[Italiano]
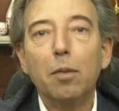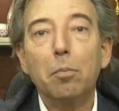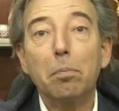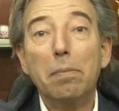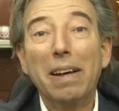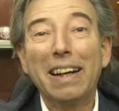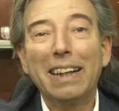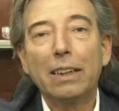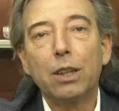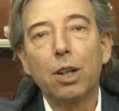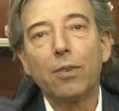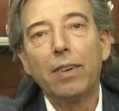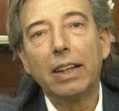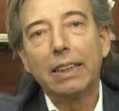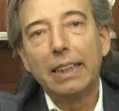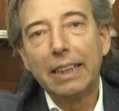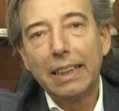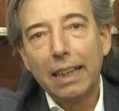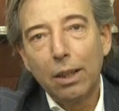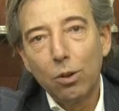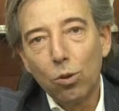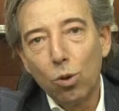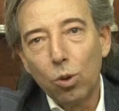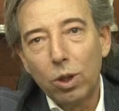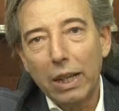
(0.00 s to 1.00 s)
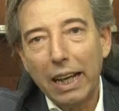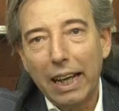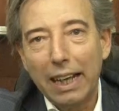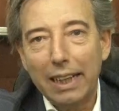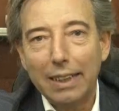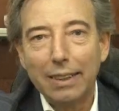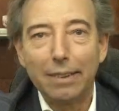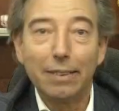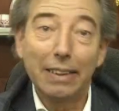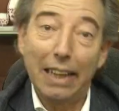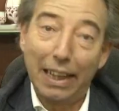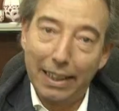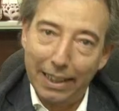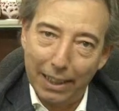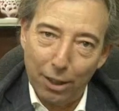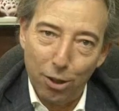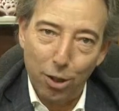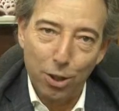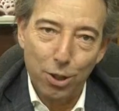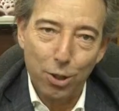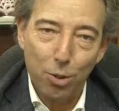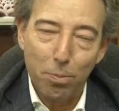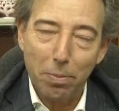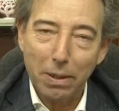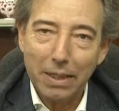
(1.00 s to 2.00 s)
Ben ritrovati da Luca, dal
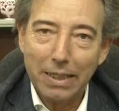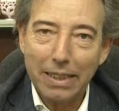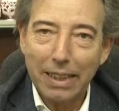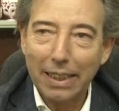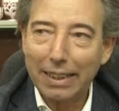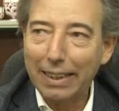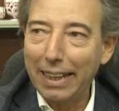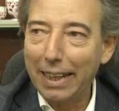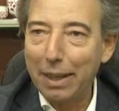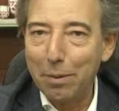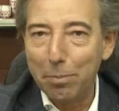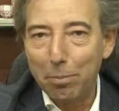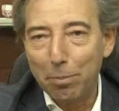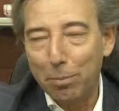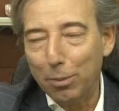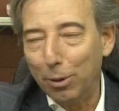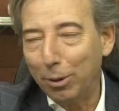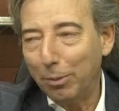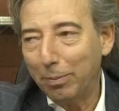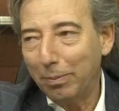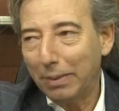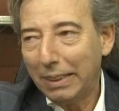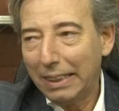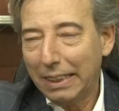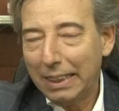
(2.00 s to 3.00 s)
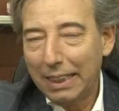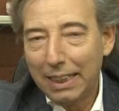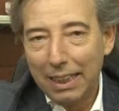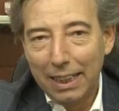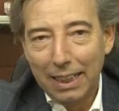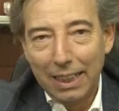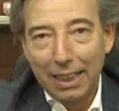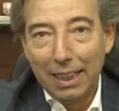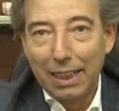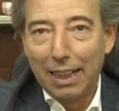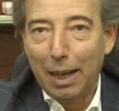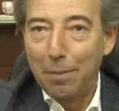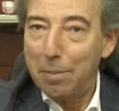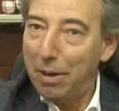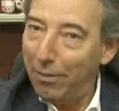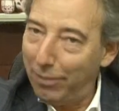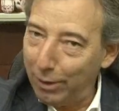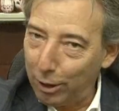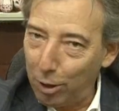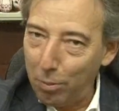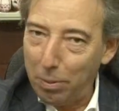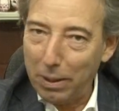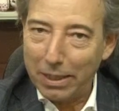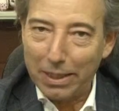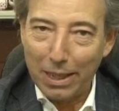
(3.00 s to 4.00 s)
negozio Passatempo. Abbiamo
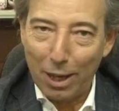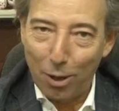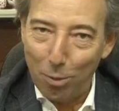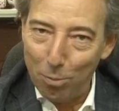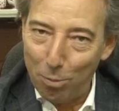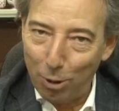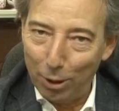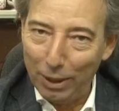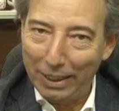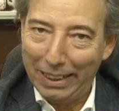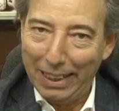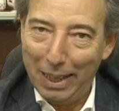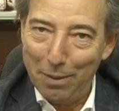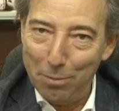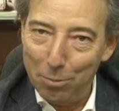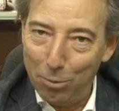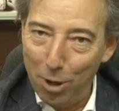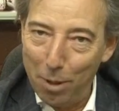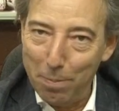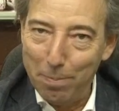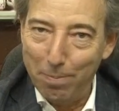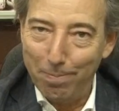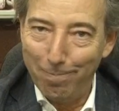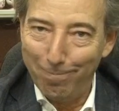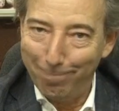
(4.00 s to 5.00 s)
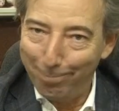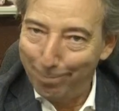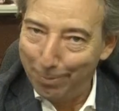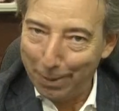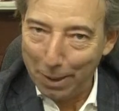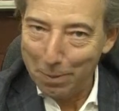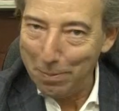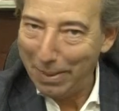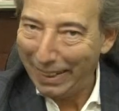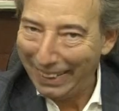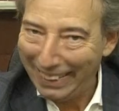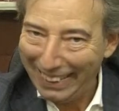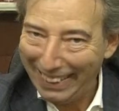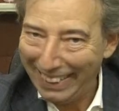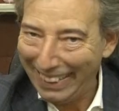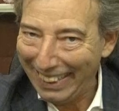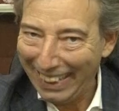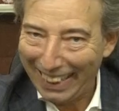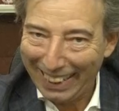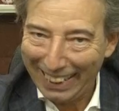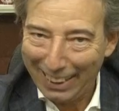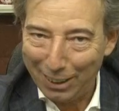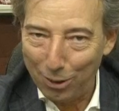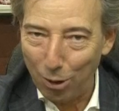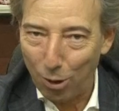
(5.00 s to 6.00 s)
fatto passare un po' di tempo eh, prima di
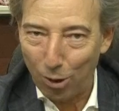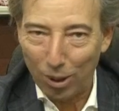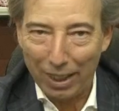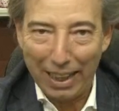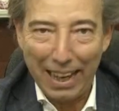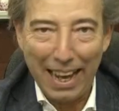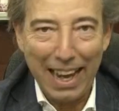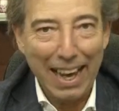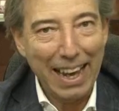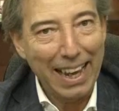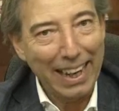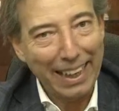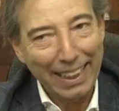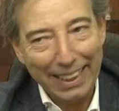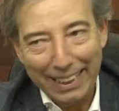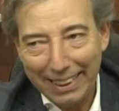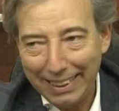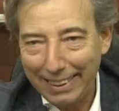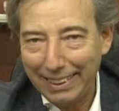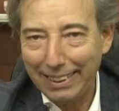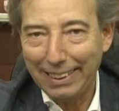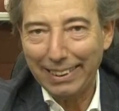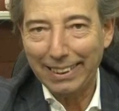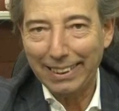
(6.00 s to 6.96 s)
ritornare.